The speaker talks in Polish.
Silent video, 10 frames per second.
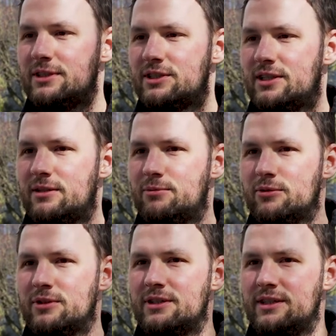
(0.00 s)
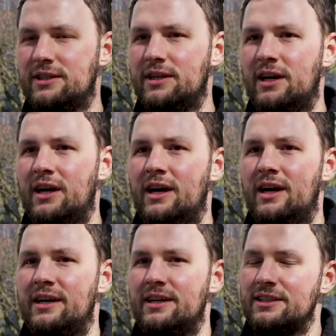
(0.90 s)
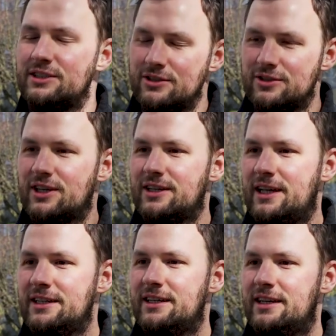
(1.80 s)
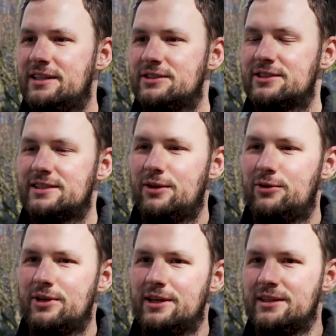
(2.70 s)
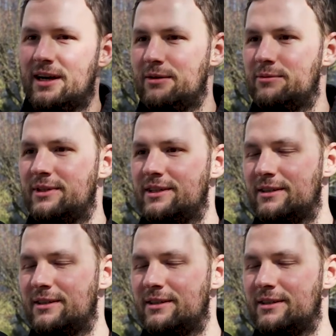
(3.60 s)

te cztery punkty, e, jeszcze troszkę grania zostało i nam,